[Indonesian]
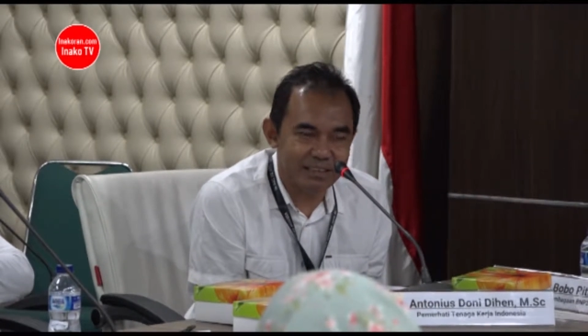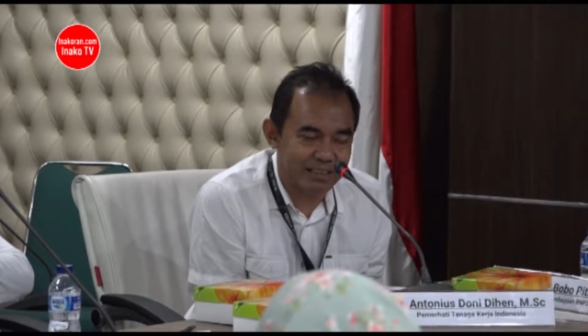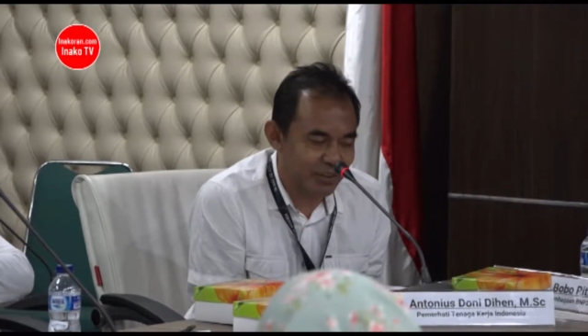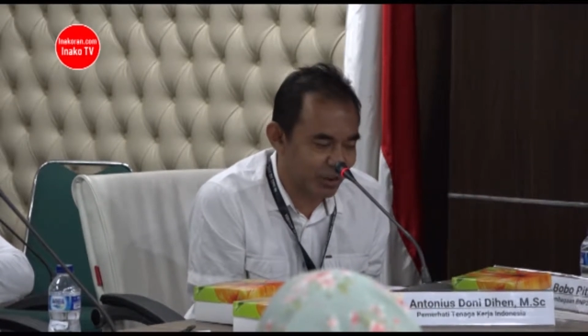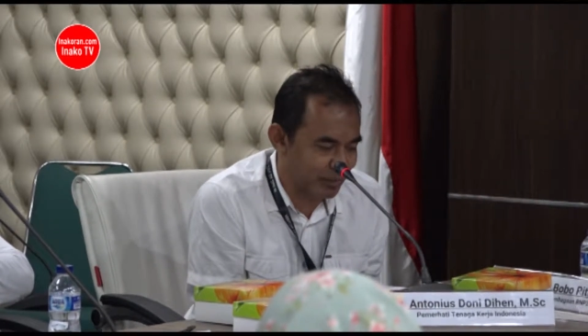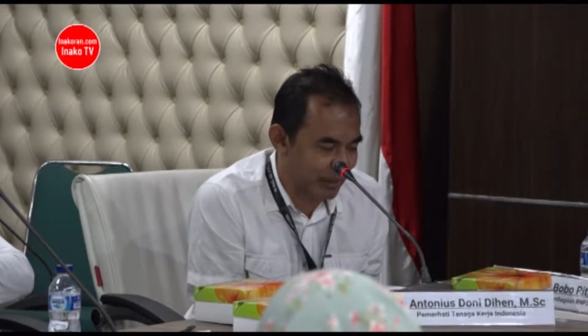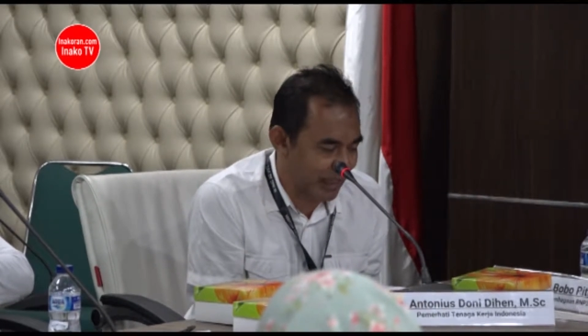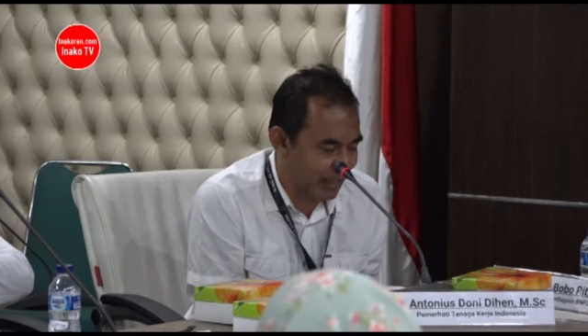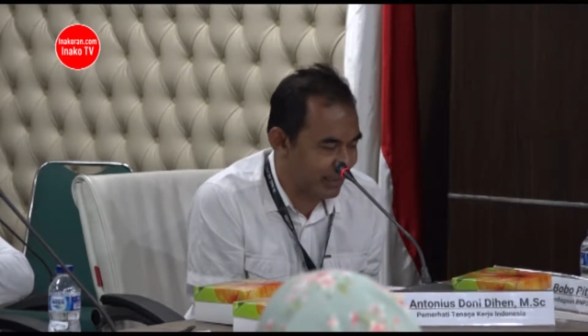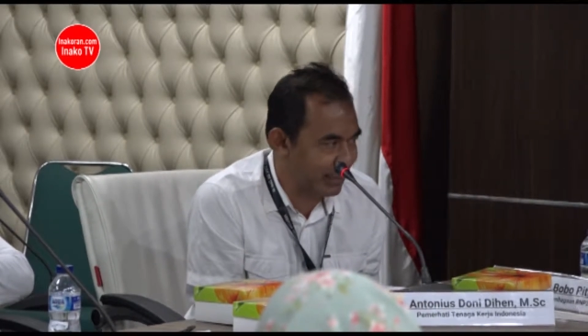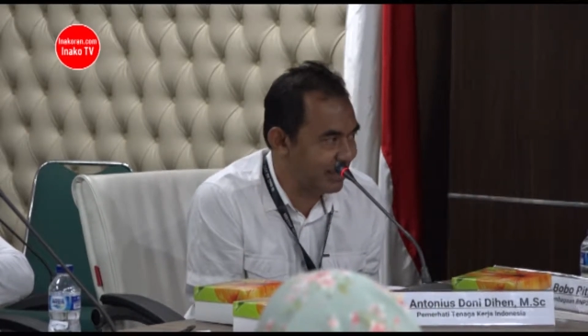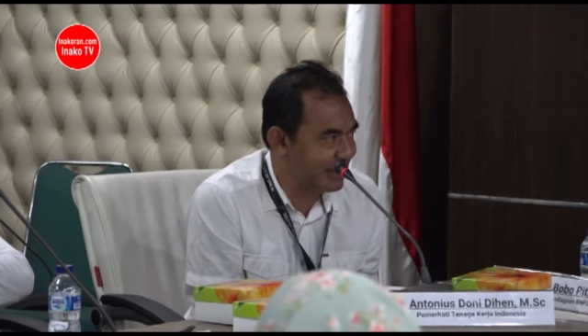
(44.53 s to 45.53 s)
itu
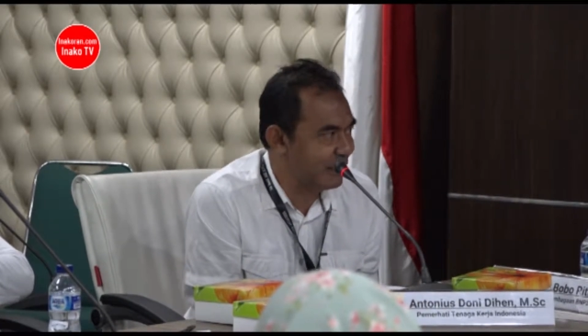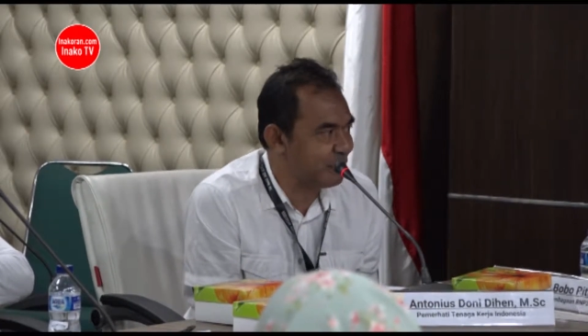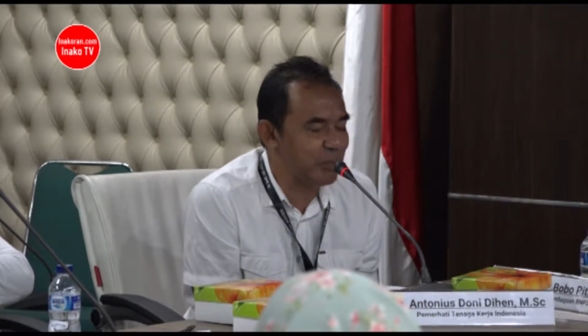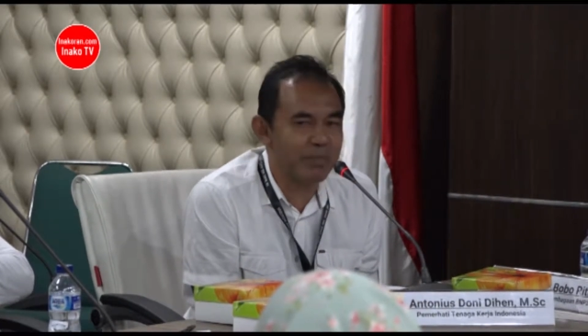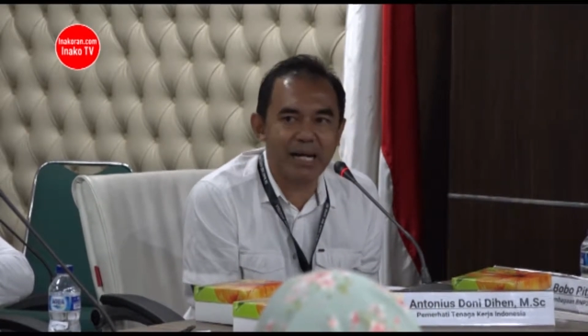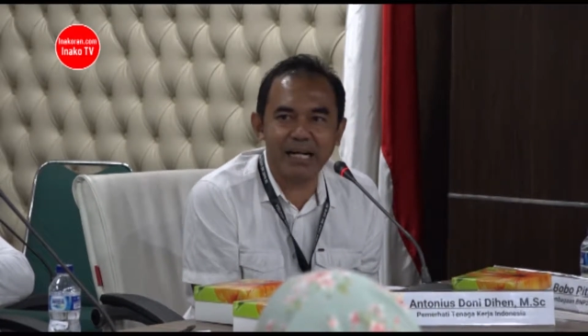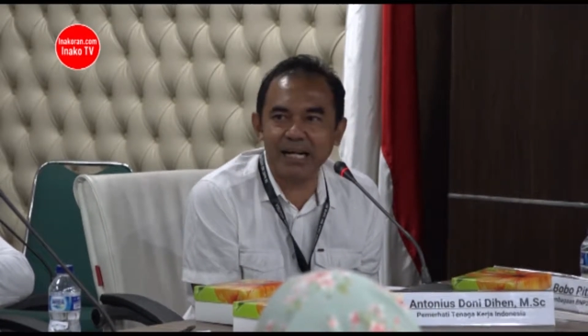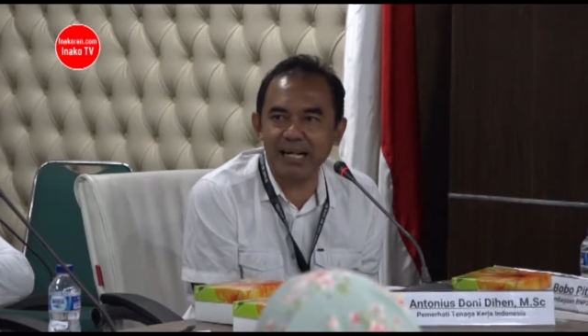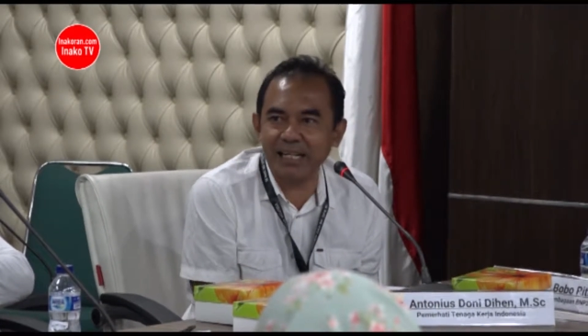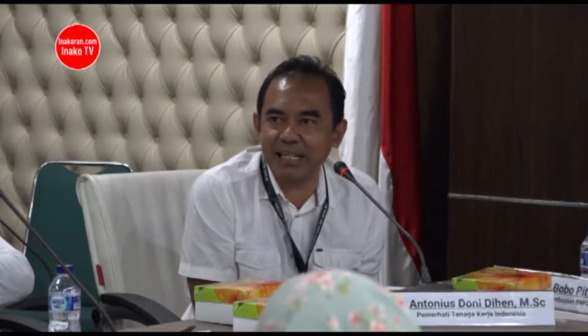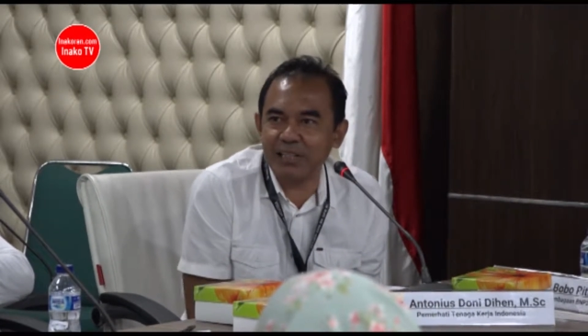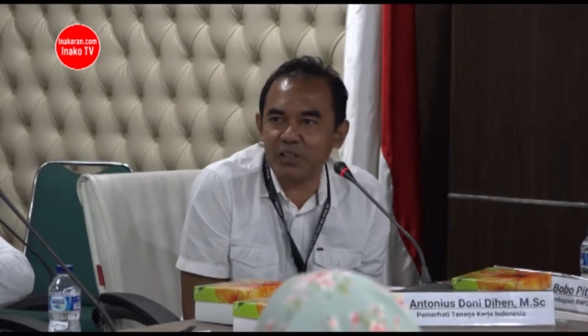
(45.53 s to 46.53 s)
sebenarnya dia
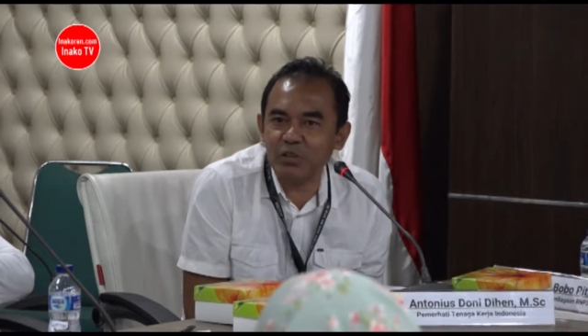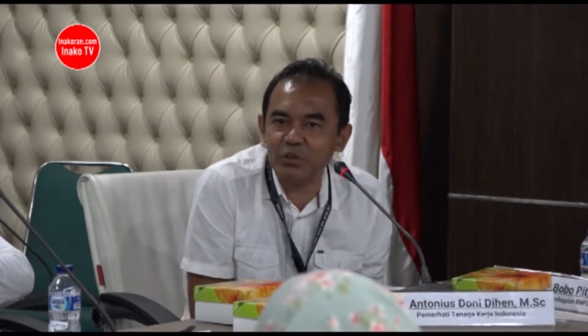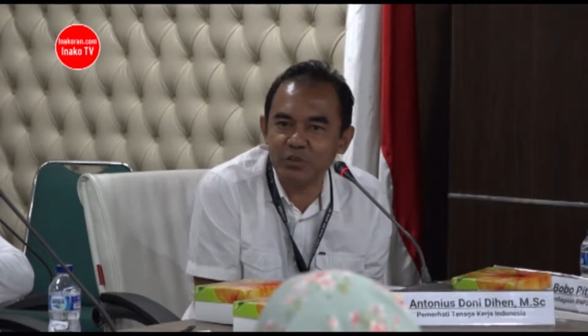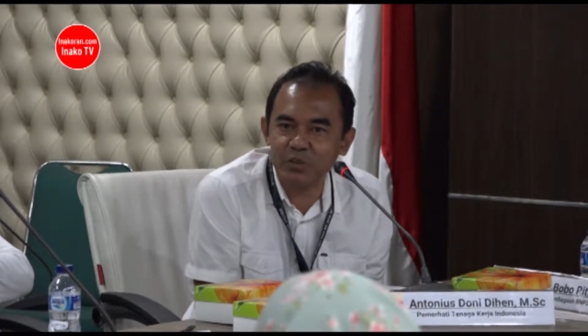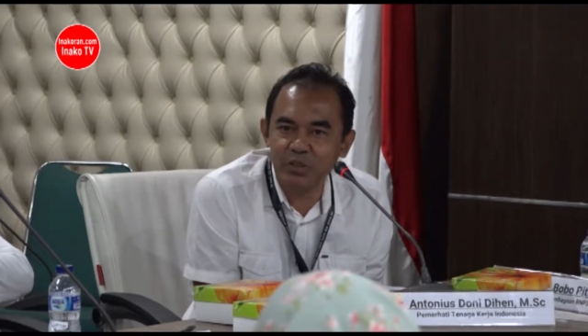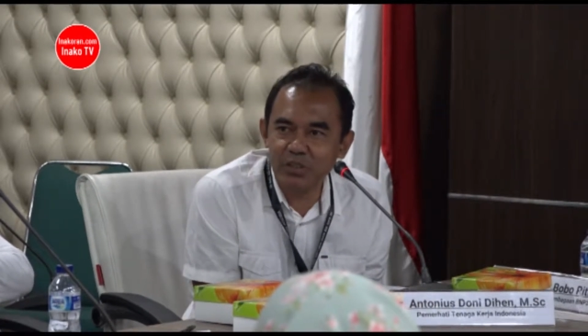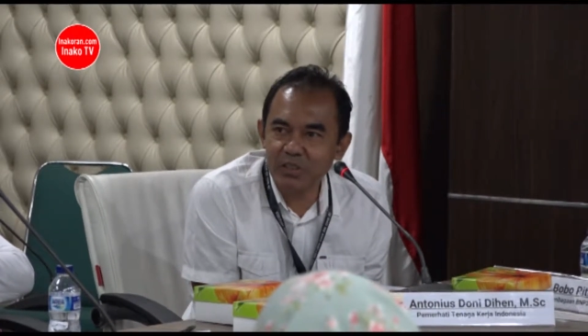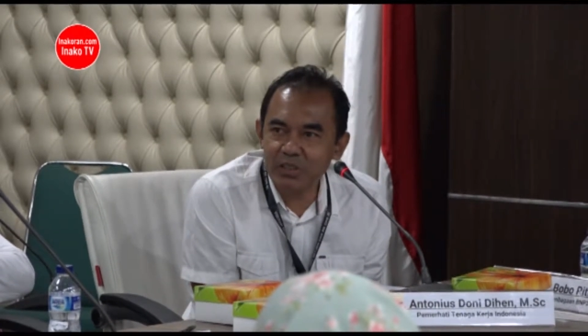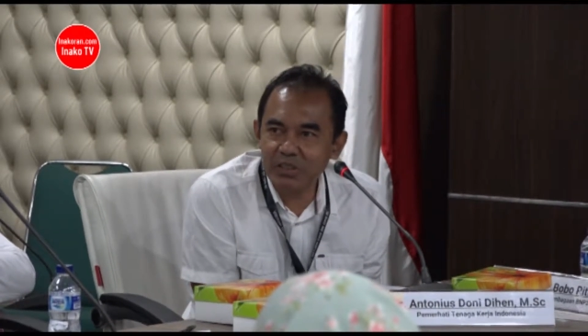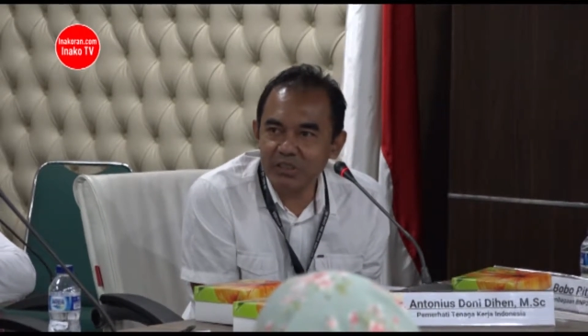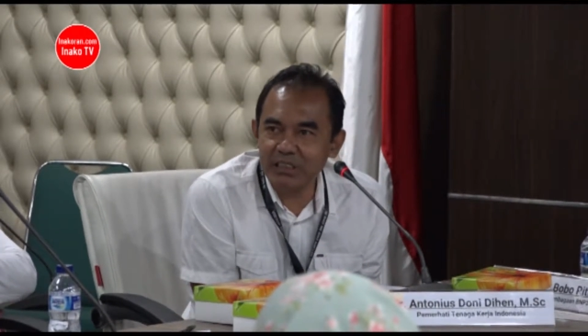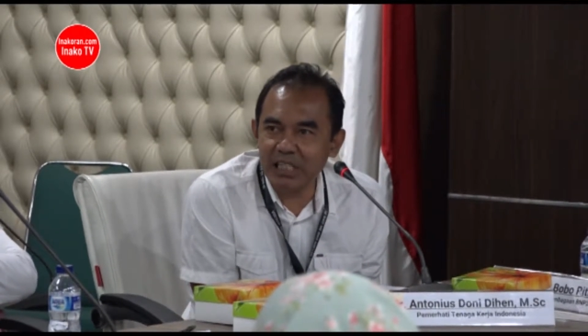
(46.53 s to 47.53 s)
pembangkangan atau
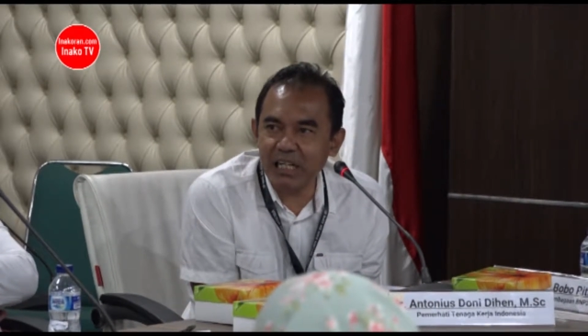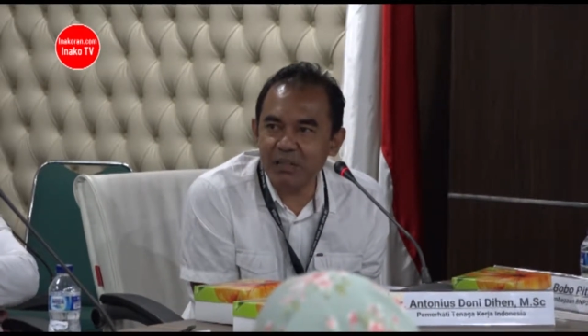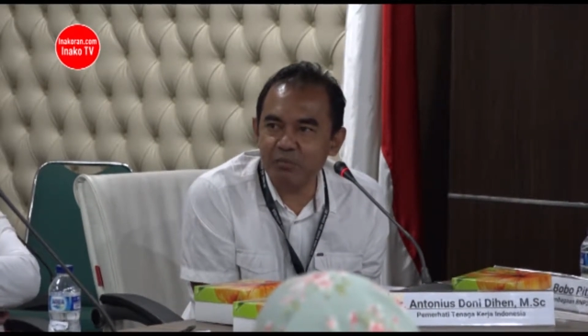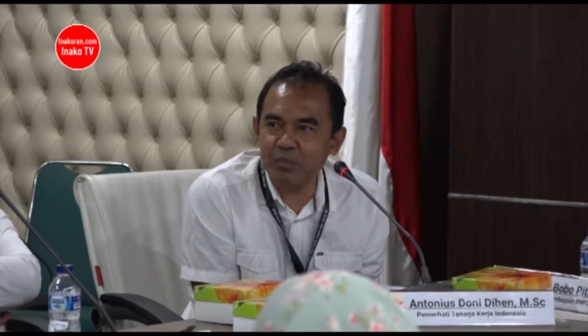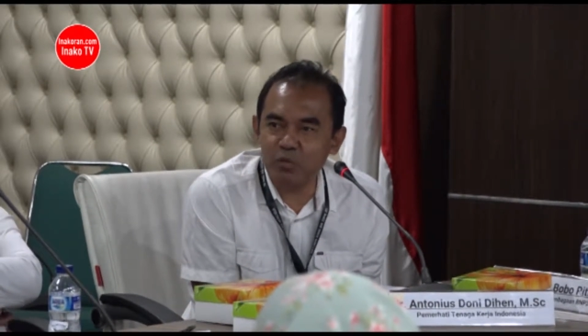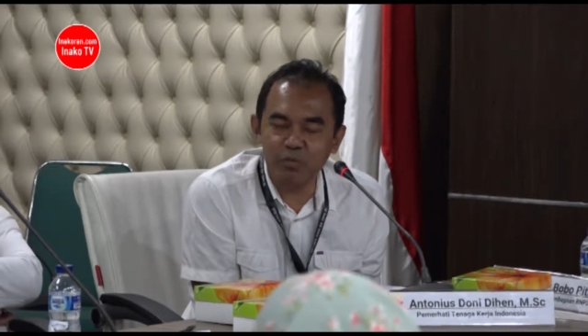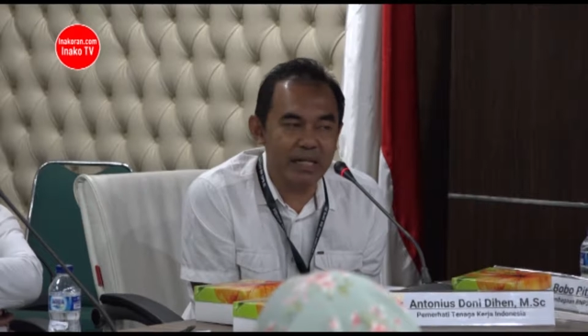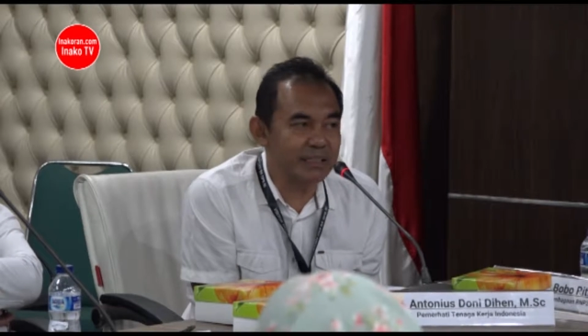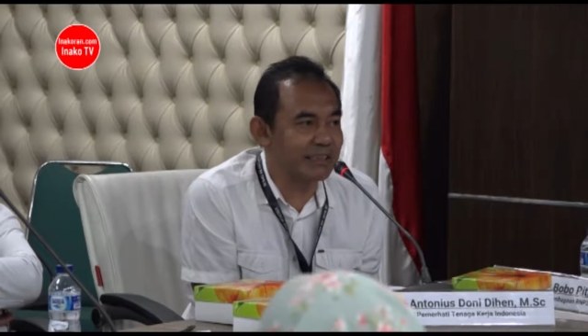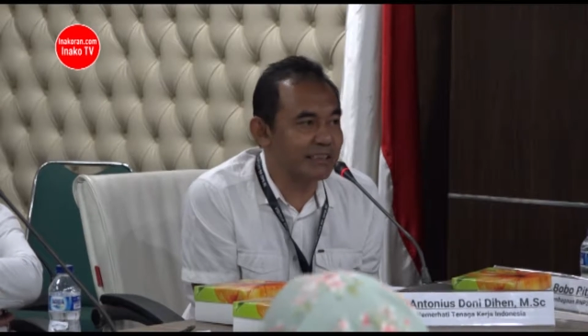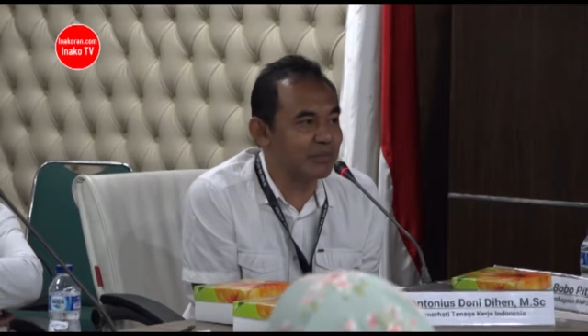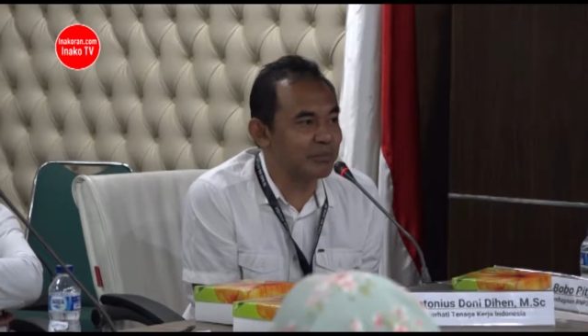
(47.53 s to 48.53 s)
jalan perubahan
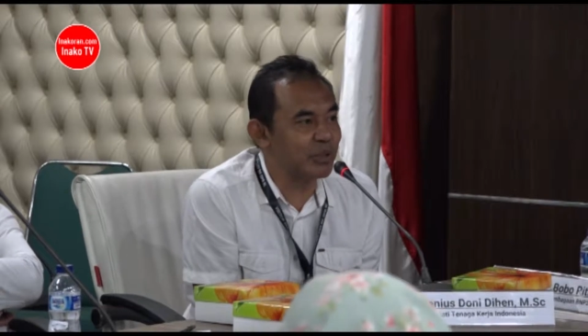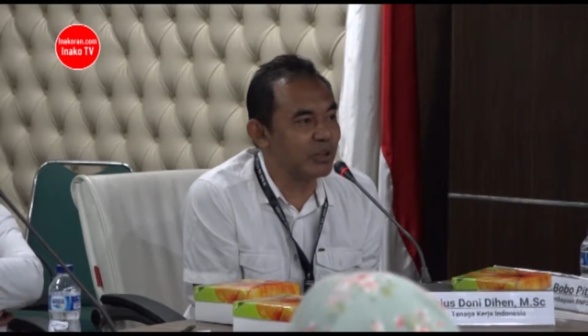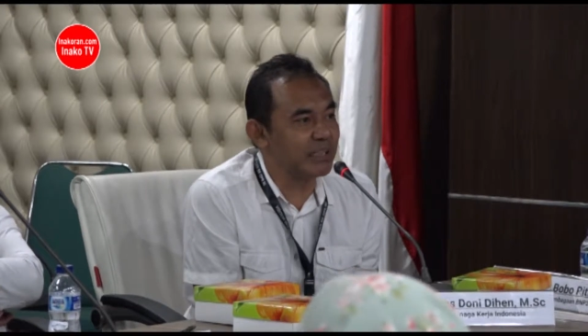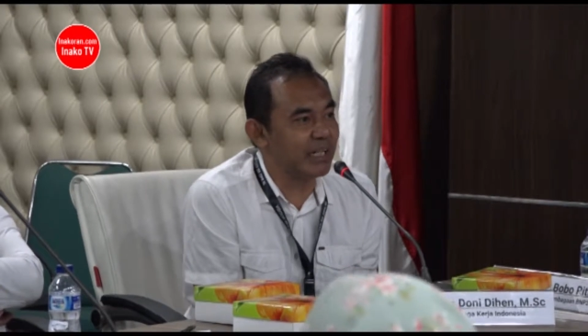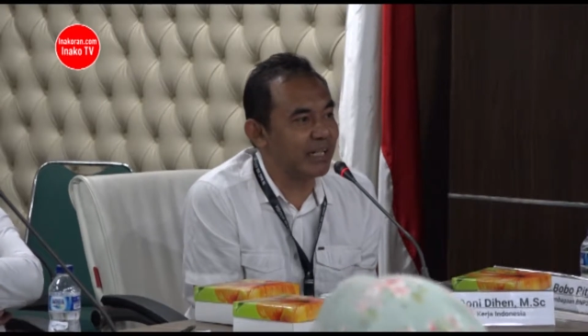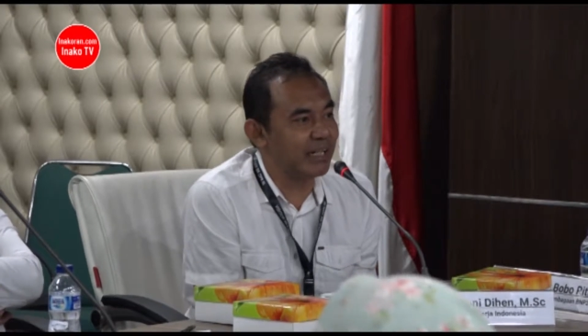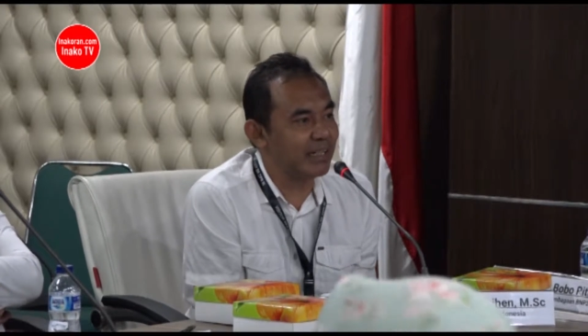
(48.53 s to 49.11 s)
sih sebetulnya